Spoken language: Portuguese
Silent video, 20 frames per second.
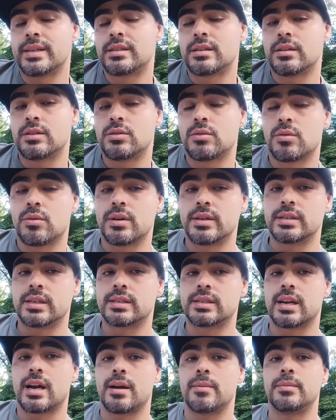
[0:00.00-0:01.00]
bastante coisa,
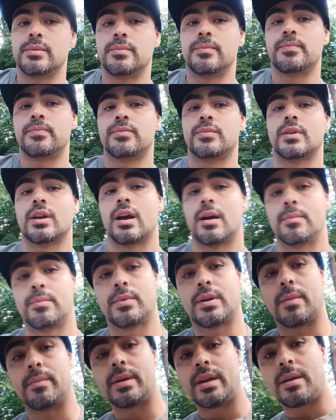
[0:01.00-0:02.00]
sabe?
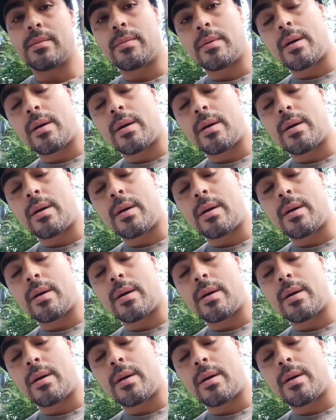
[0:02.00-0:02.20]
Acabei